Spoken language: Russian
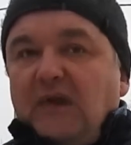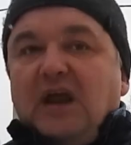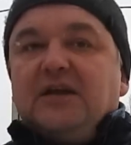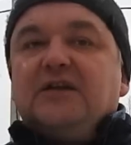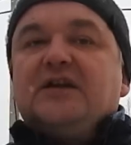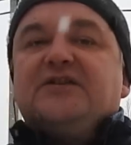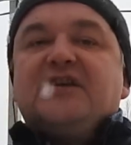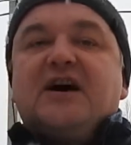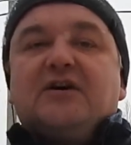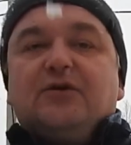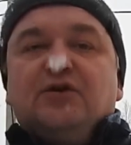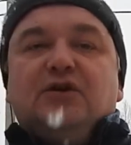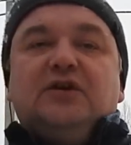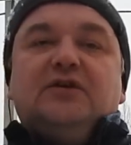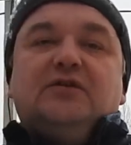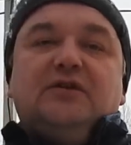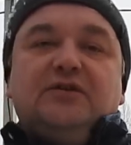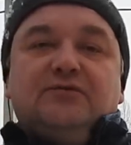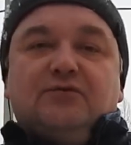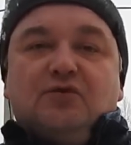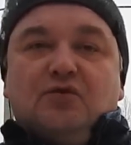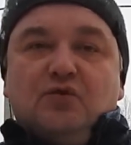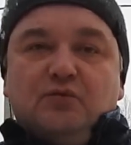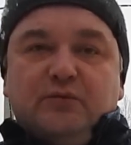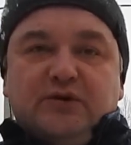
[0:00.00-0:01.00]
на дороге
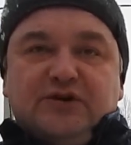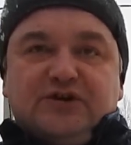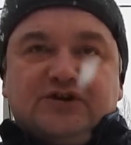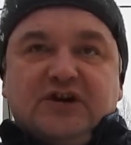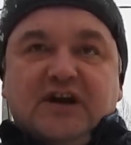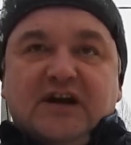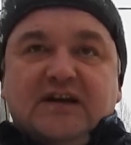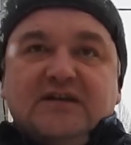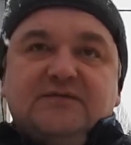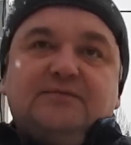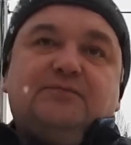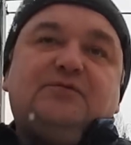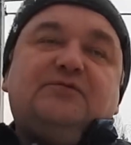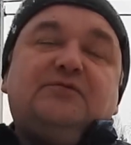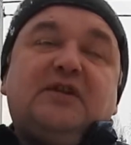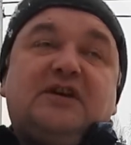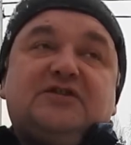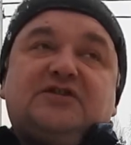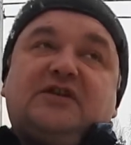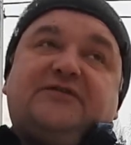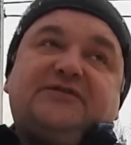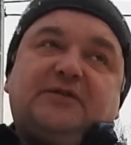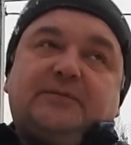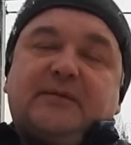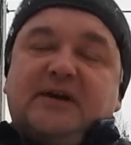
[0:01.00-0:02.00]
его уменьшать,
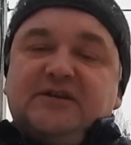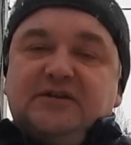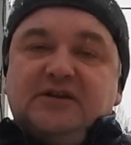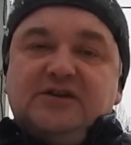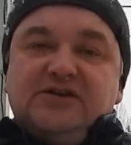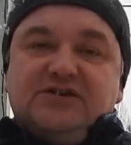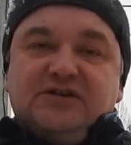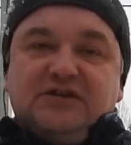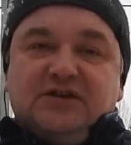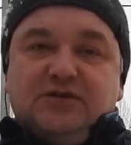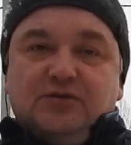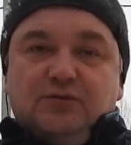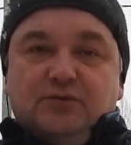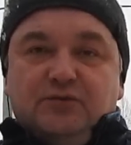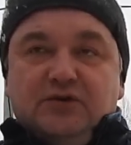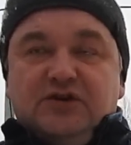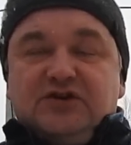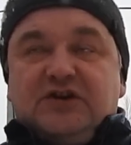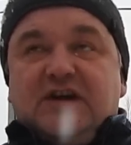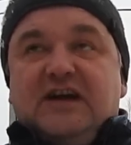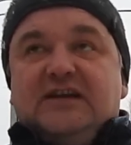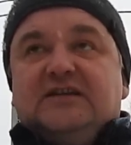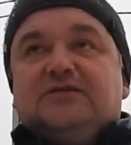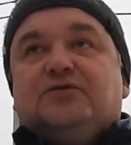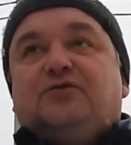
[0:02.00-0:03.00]
даже автоматически
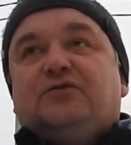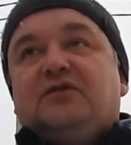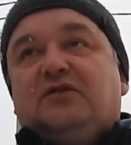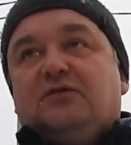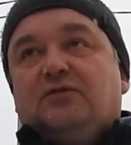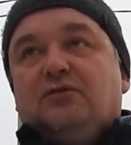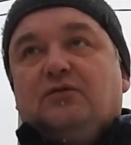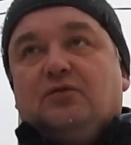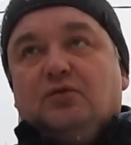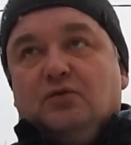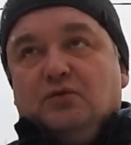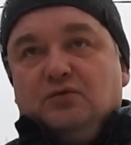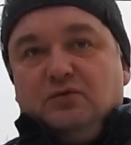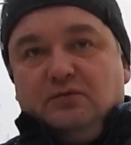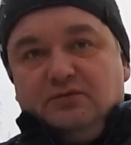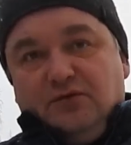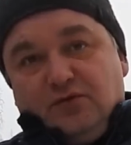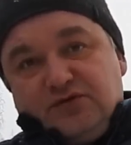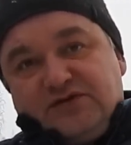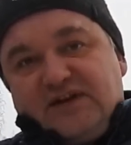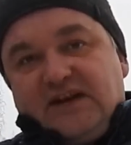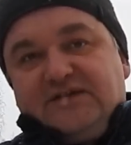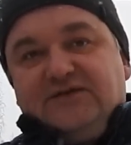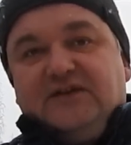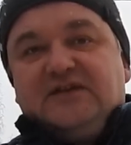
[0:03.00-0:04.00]
уменьшать,
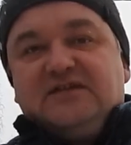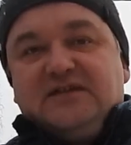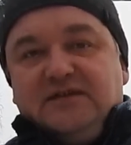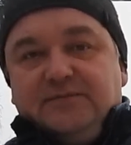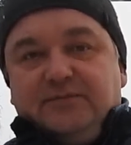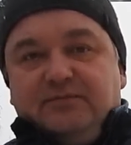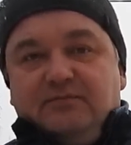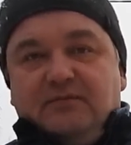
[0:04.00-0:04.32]
ну, соответственно,